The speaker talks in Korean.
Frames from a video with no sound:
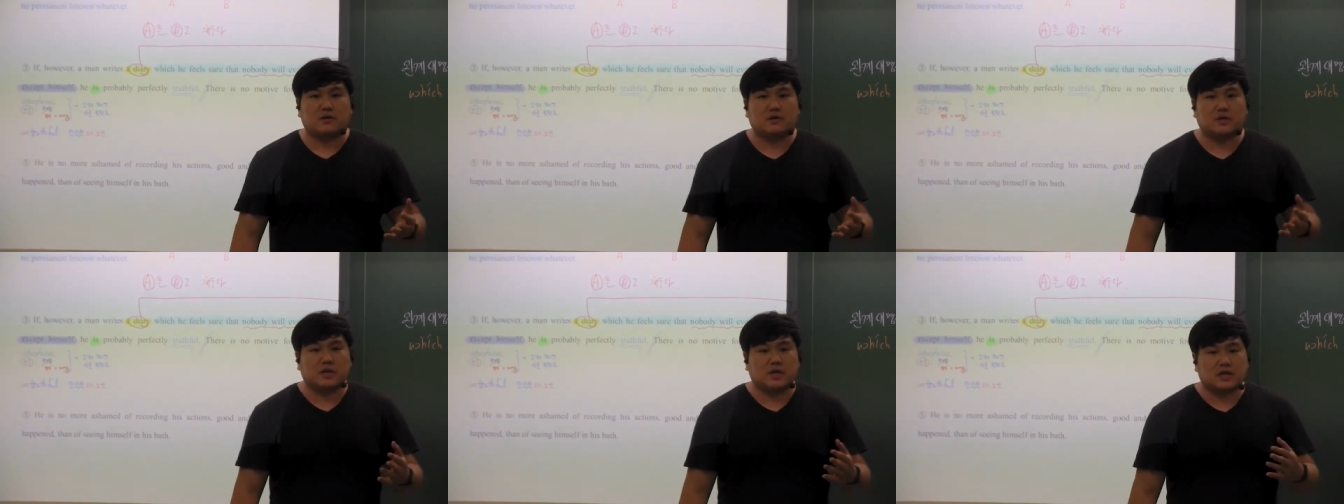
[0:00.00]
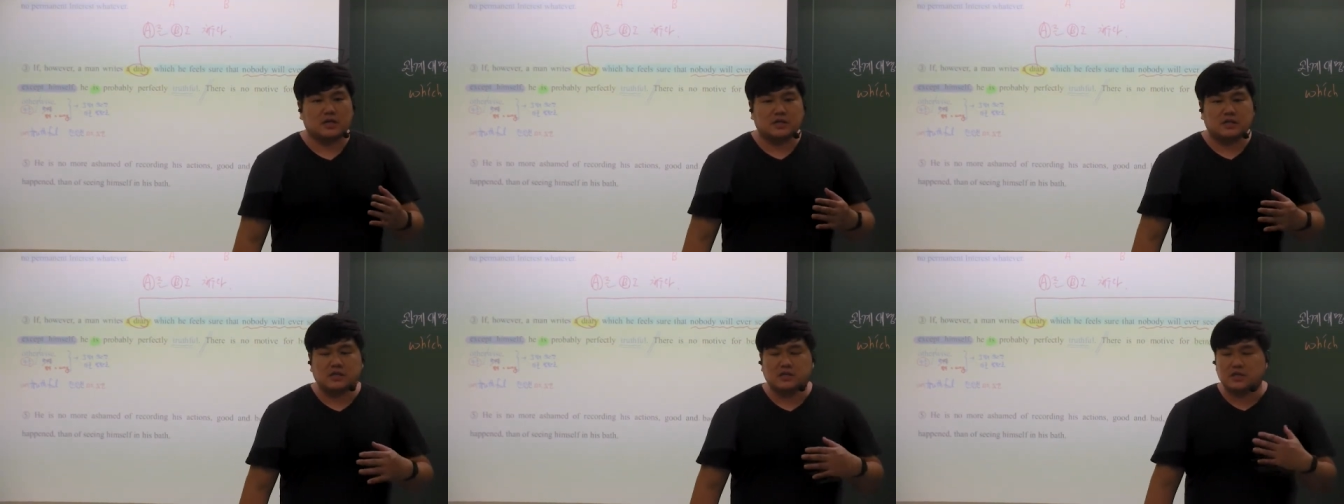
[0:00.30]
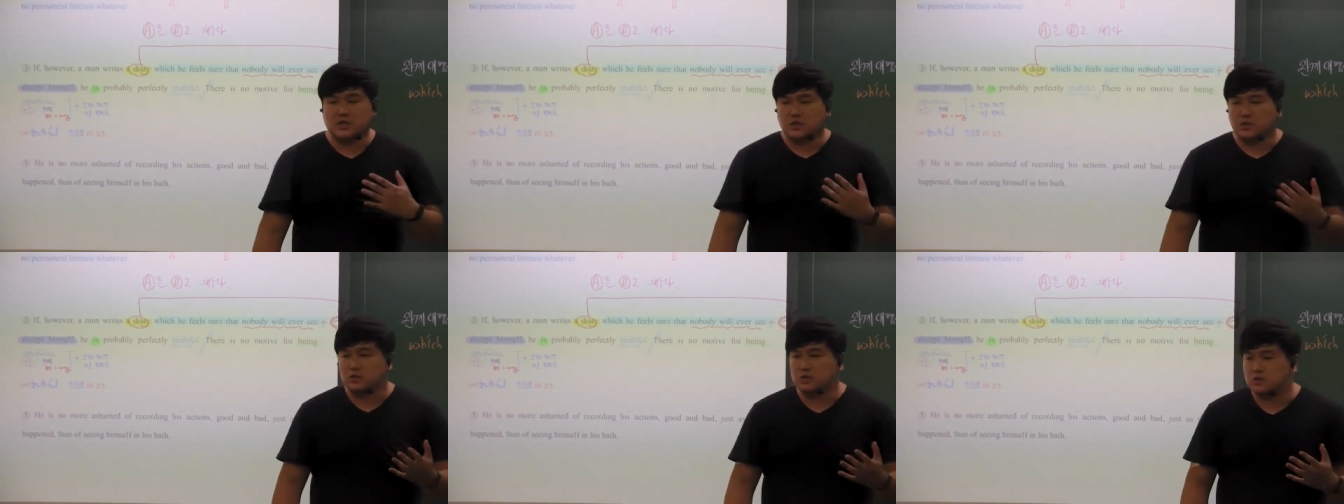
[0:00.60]
그러니까
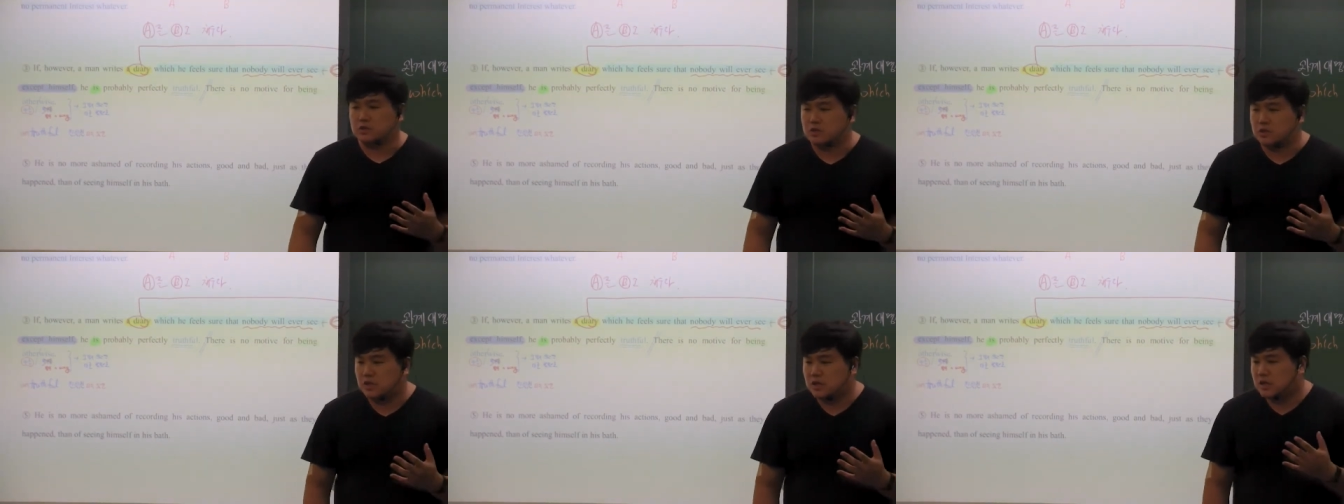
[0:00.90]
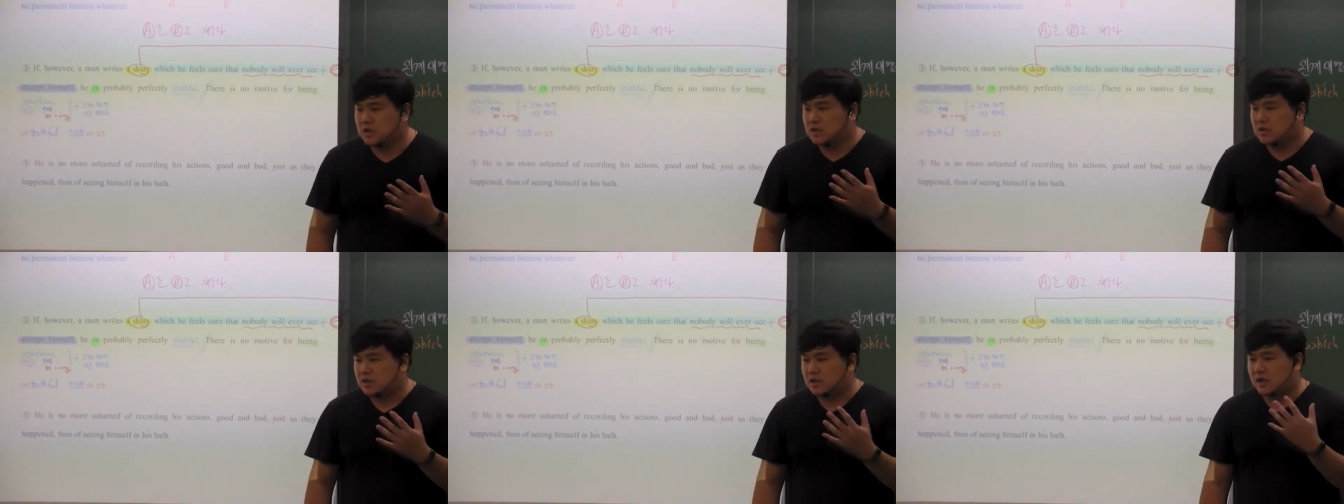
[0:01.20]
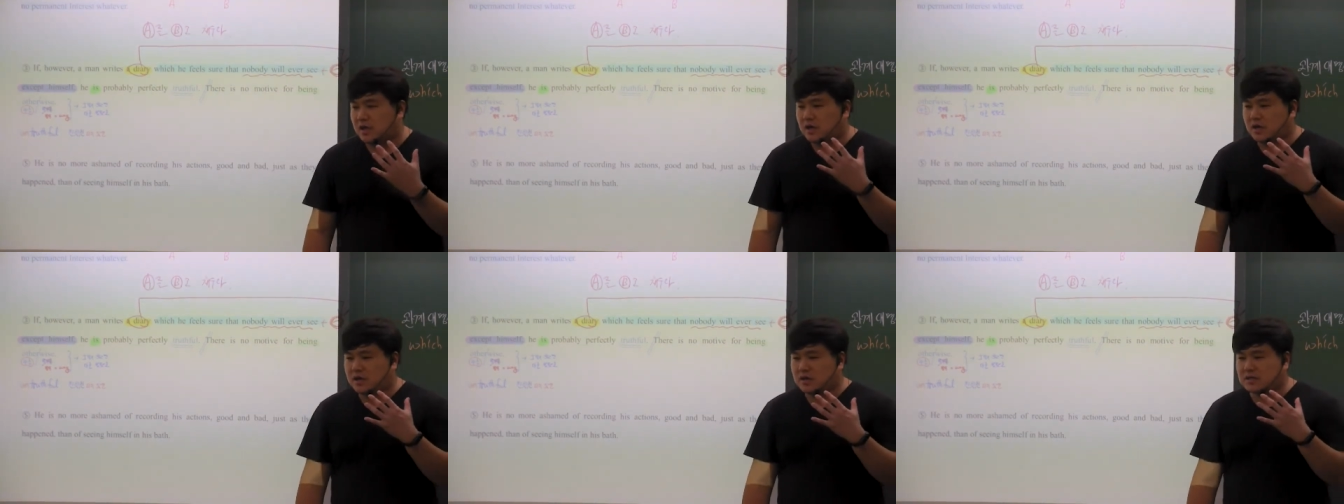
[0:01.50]
실제로는
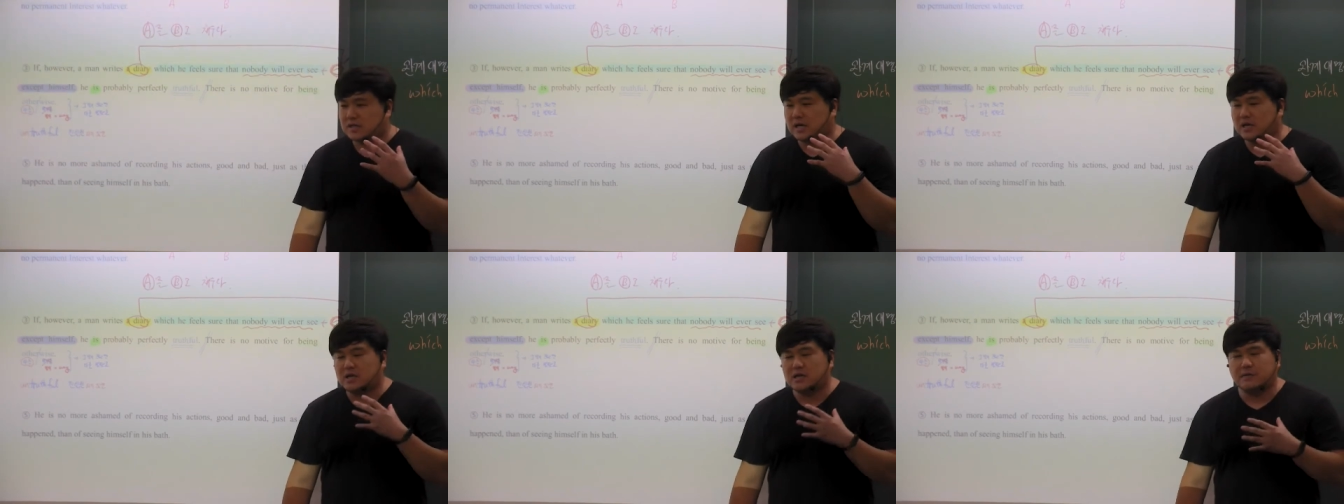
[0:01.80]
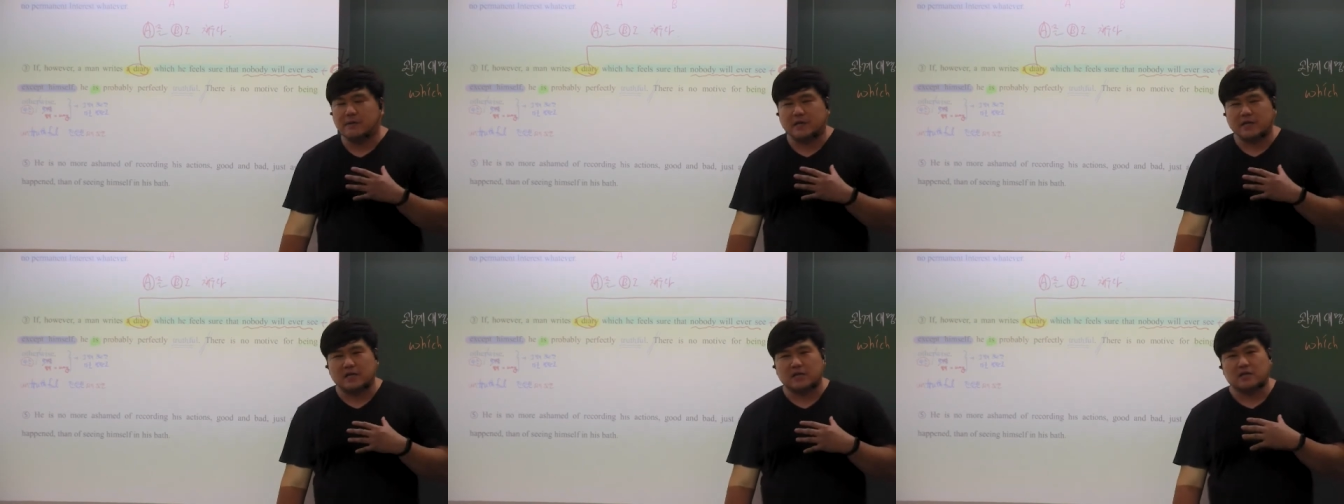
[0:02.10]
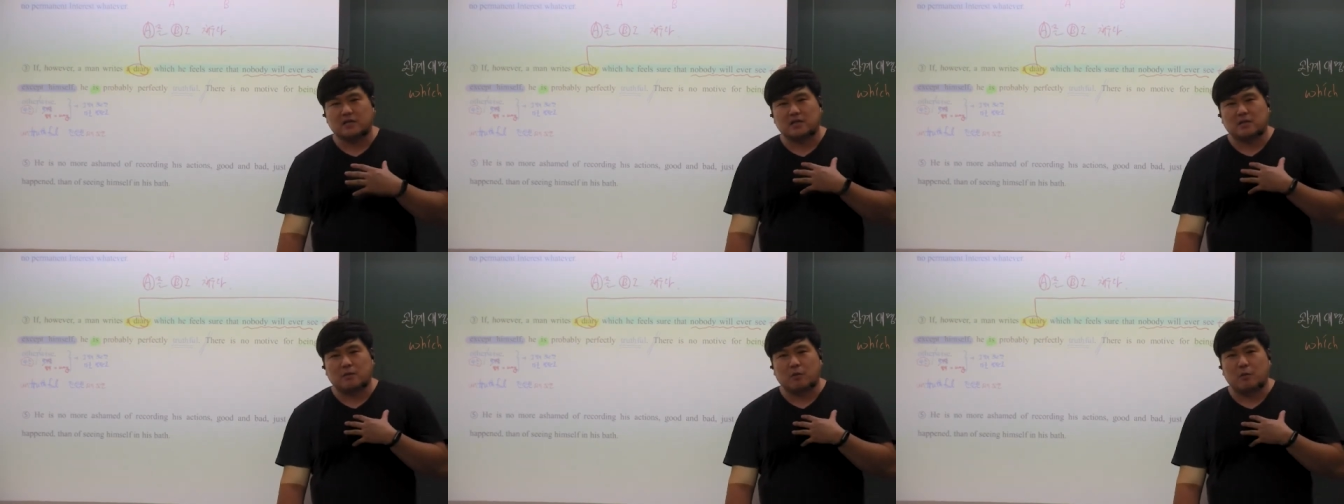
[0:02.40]
내가 상을 받아야
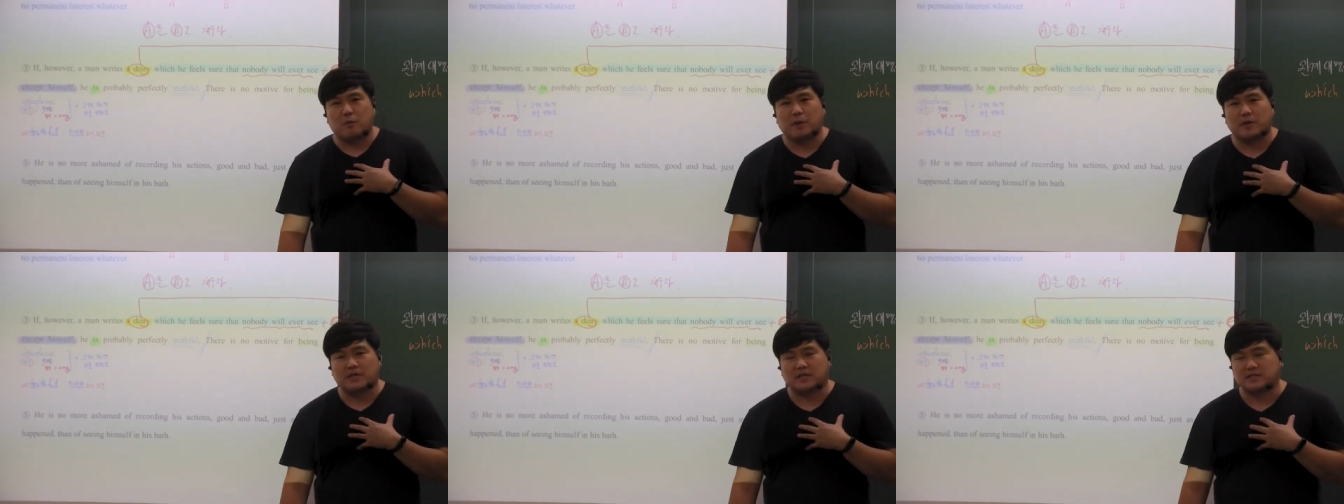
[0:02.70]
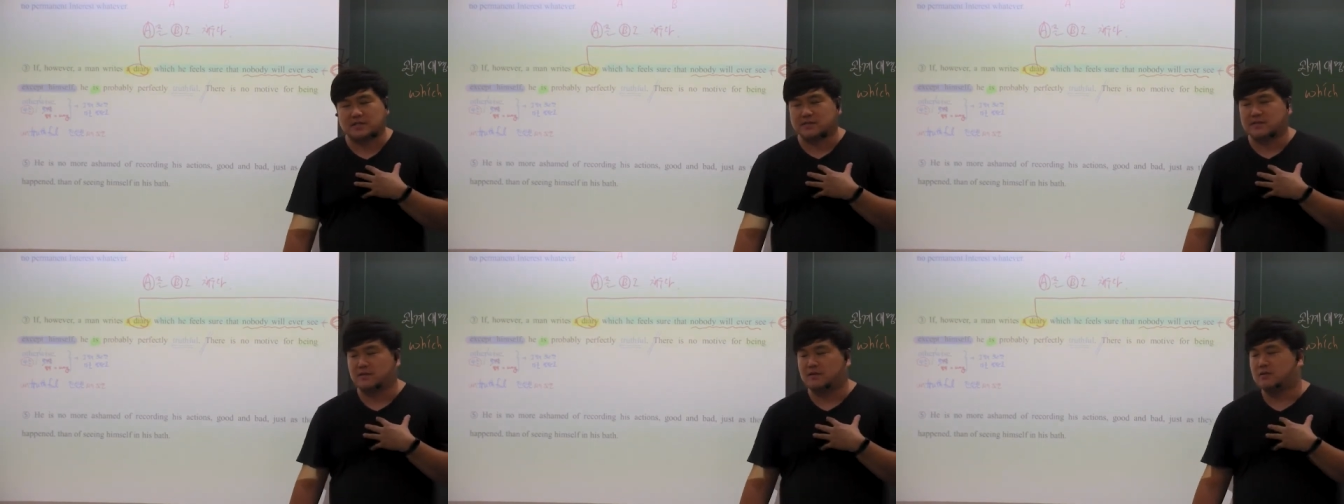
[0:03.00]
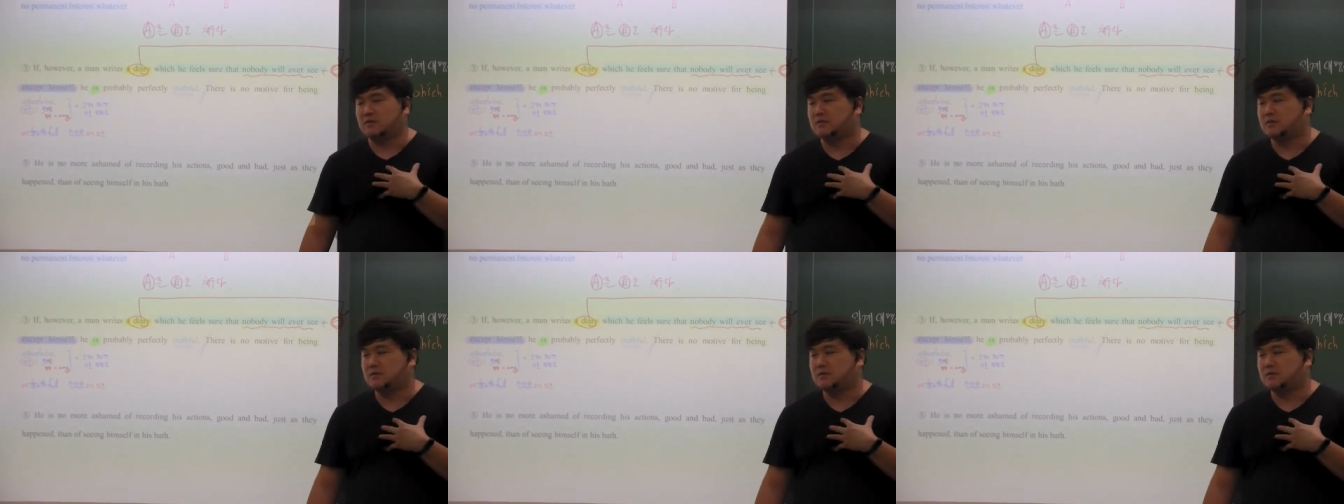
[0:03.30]
되는데 못 받았어.